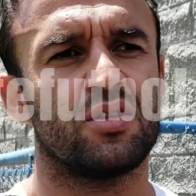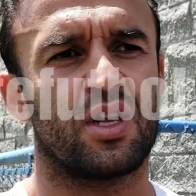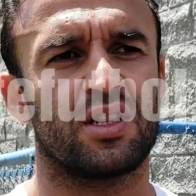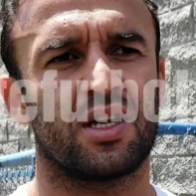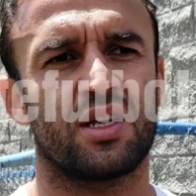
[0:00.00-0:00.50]

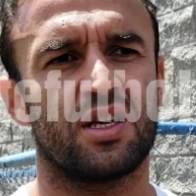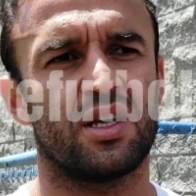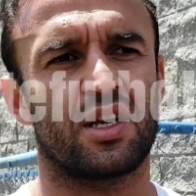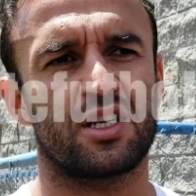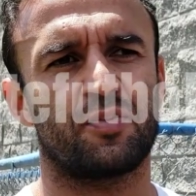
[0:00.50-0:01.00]
tratar
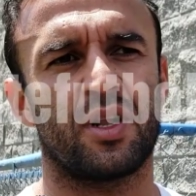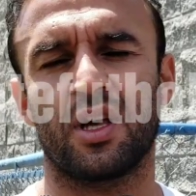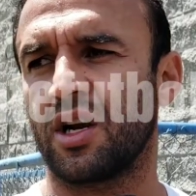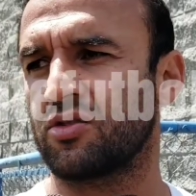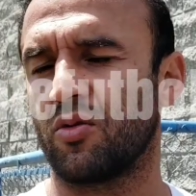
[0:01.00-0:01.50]
de
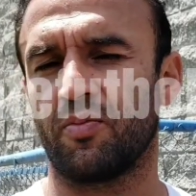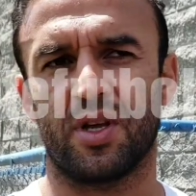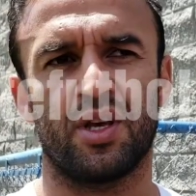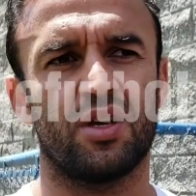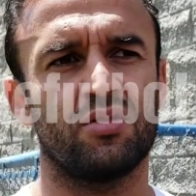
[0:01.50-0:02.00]
respaldar a los
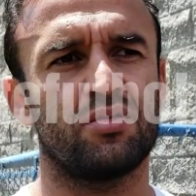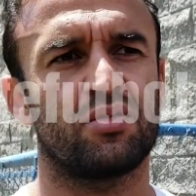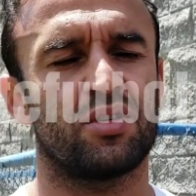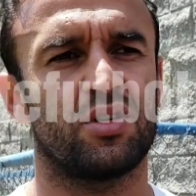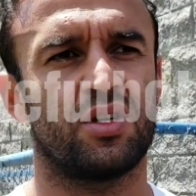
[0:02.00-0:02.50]

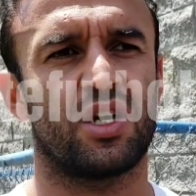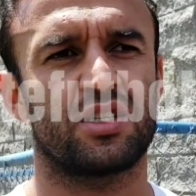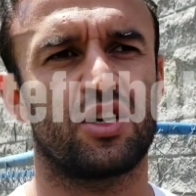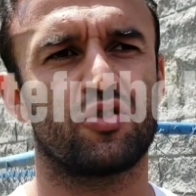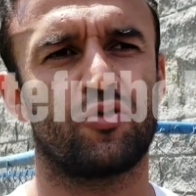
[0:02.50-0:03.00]
compañeros y
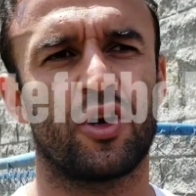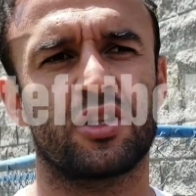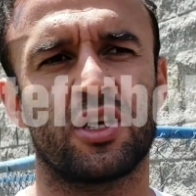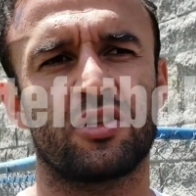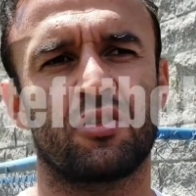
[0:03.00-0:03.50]
hacernos
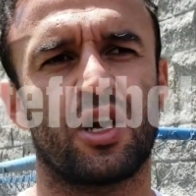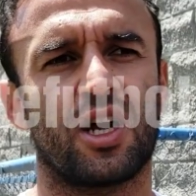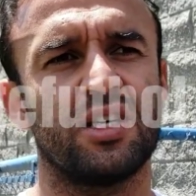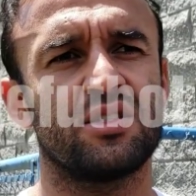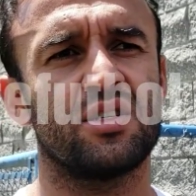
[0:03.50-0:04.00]
fuerte dentro de la
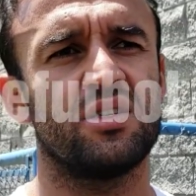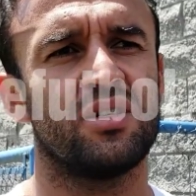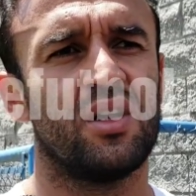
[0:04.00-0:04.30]
cancha,